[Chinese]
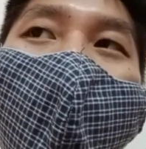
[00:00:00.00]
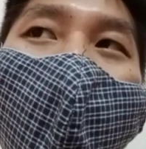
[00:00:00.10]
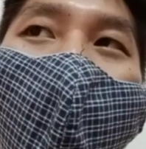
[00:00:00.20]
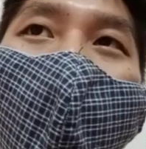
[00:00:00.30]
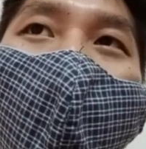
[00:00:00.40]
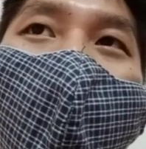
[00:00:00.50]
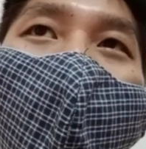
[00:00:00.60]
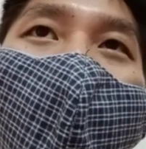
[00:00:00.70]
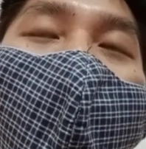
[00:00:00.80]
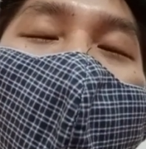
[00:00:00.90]
O.K.，
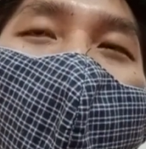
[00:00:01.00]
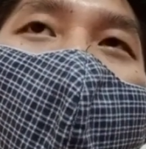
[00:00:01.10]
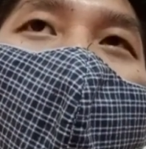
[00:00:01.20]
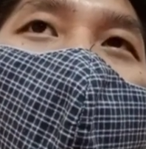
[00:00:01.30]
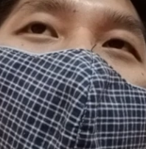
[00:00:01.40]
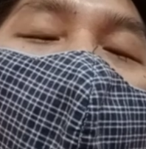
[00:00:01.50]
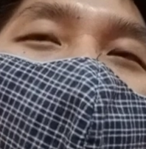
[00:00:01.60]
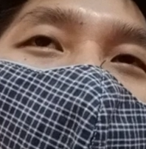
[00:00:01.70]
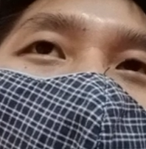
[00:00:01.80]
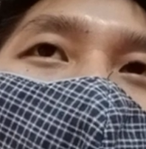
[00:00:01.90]
然后可能
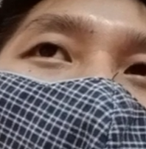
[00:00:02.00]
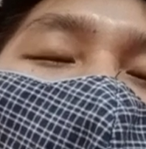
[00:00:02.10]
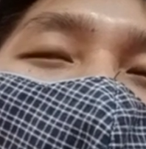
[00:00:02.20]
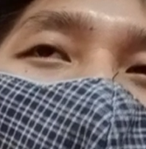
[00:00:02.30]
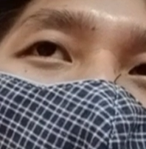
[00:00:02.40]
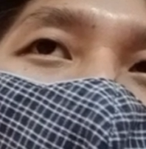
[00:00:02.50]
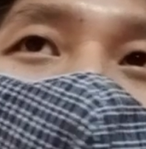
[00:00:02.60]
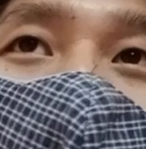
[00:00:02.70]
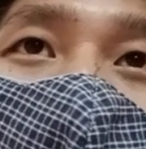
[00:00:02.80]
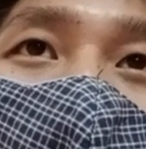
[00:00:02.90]
有在这一方面
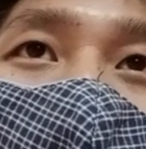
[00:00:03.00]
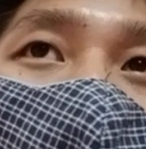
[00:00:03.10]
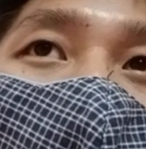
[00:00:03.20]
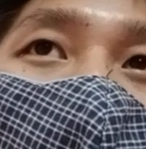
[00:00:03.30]
可能有